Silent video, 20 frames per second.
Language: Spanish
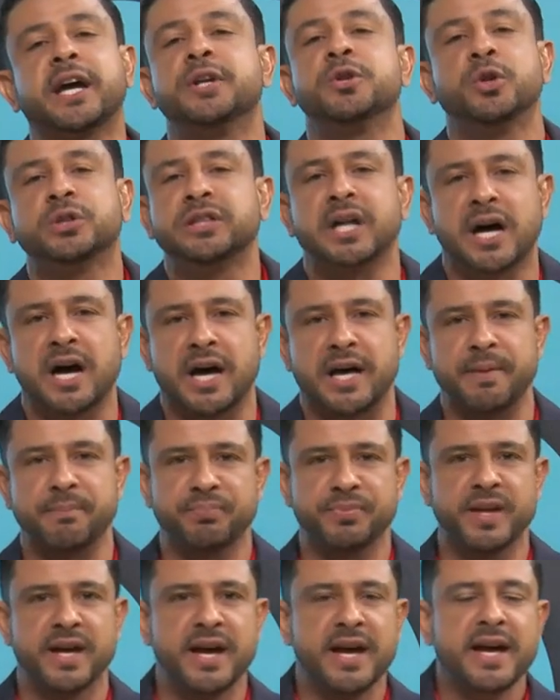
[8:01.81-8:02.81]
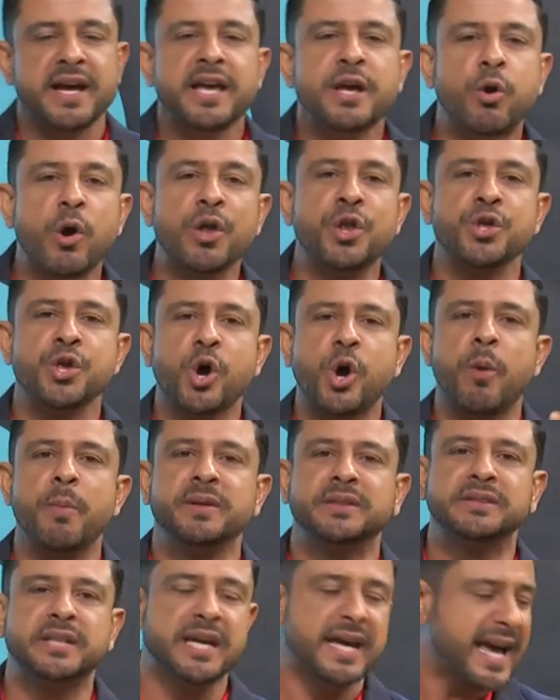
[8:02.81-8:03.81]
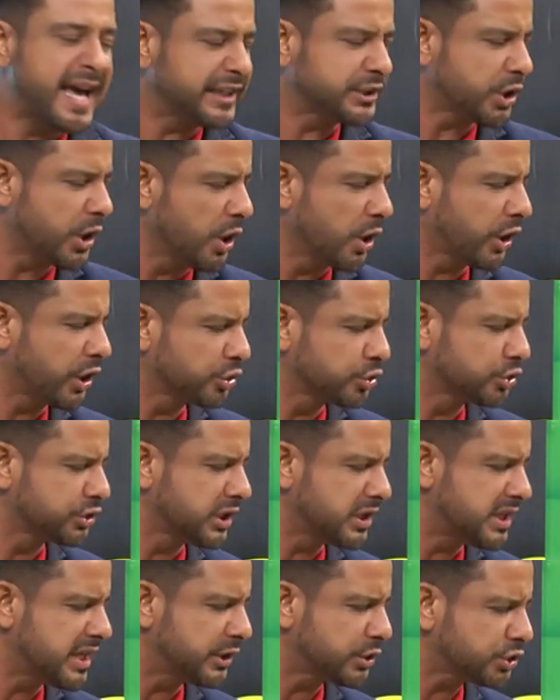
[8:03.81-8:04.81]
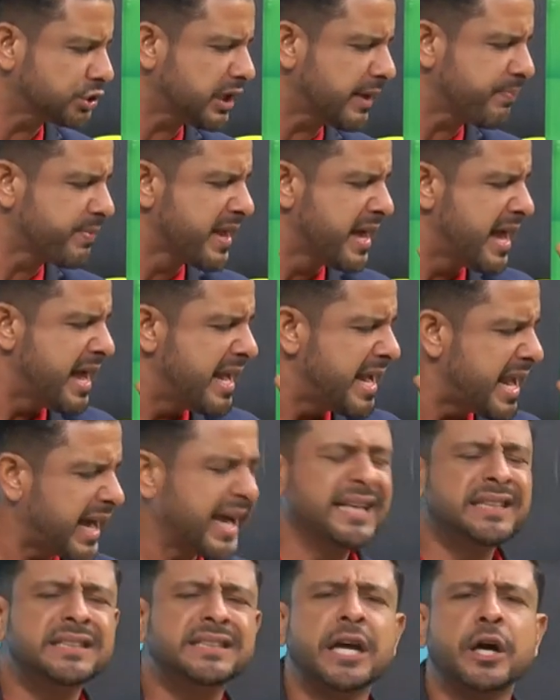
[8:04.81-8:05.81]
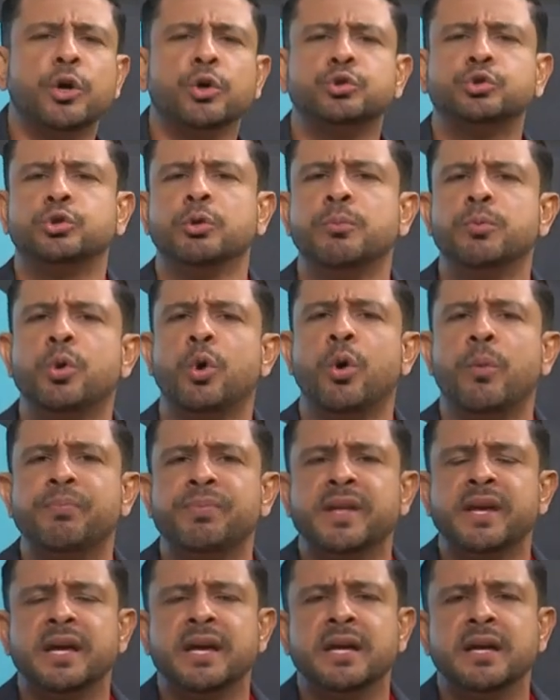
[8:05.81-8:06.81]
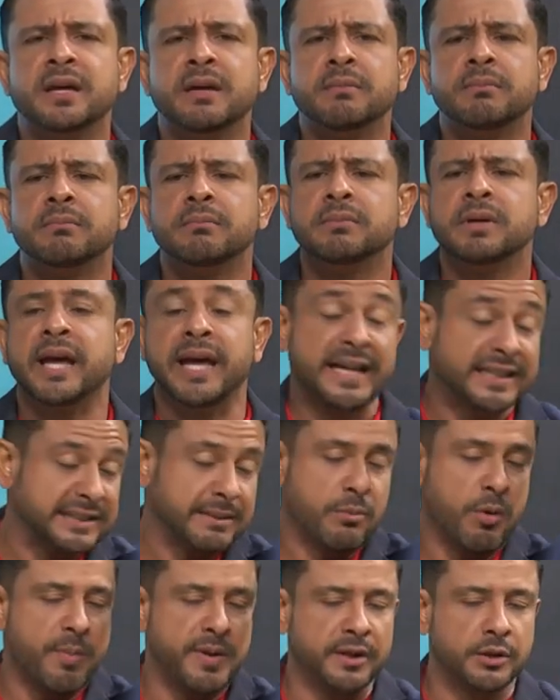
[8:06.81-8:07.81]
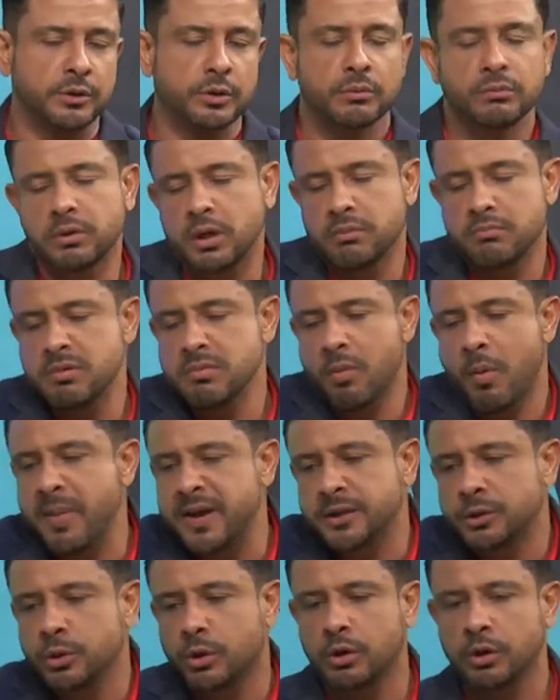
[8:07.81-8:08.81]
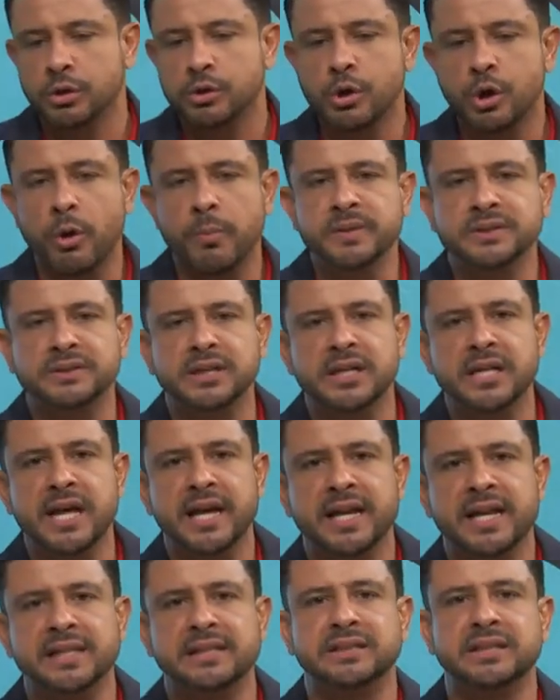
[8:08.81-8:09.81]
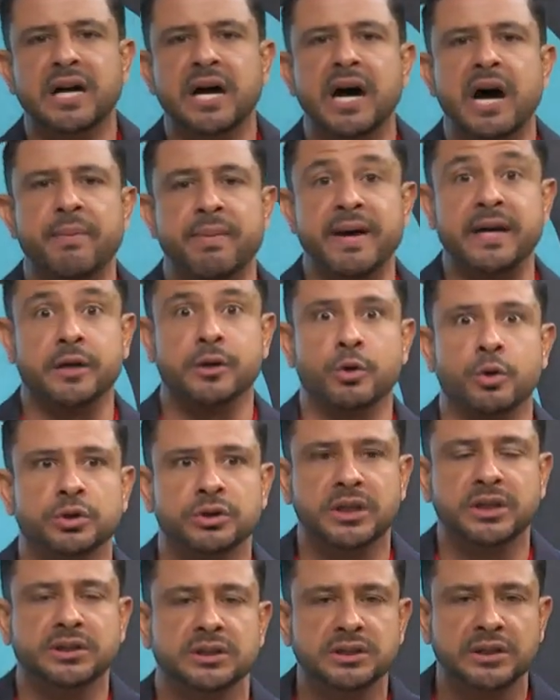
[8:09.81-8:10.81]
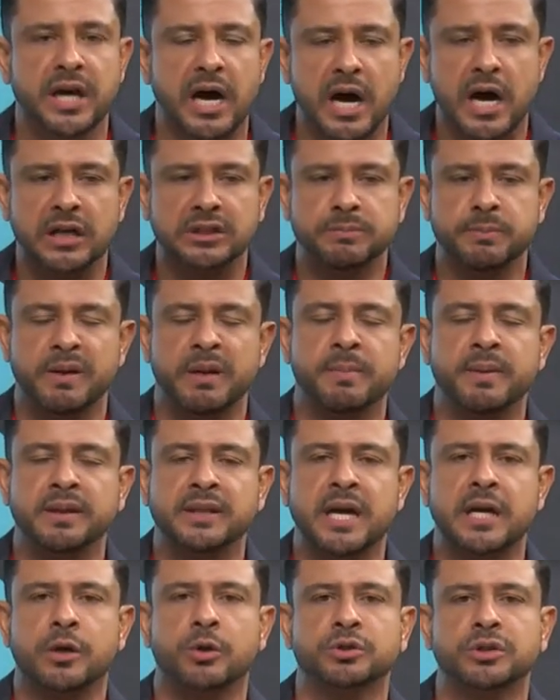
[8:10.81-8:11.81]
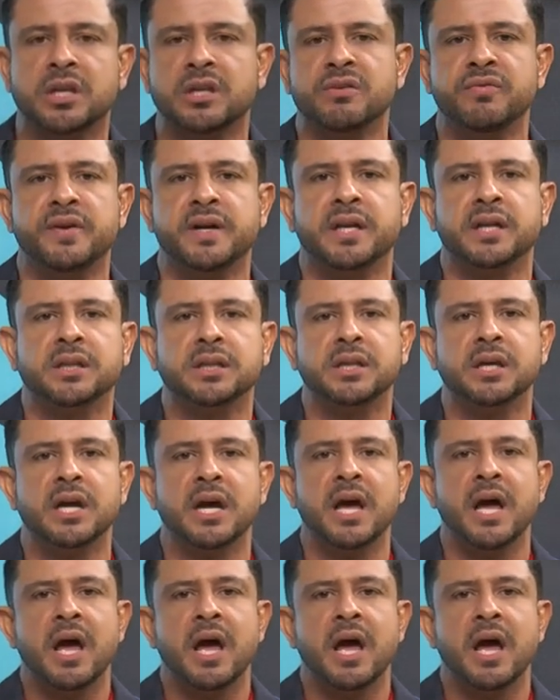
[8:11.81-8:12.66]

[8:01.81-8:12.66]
que no están ahí. Y cuando yo comencé, eso es lo que sucedía. Entonces, la gente se acostumbró en ese momento, en mi momento, cuando yo comencé en la iglesia a ver cosas y a experimentar cosas diferentes,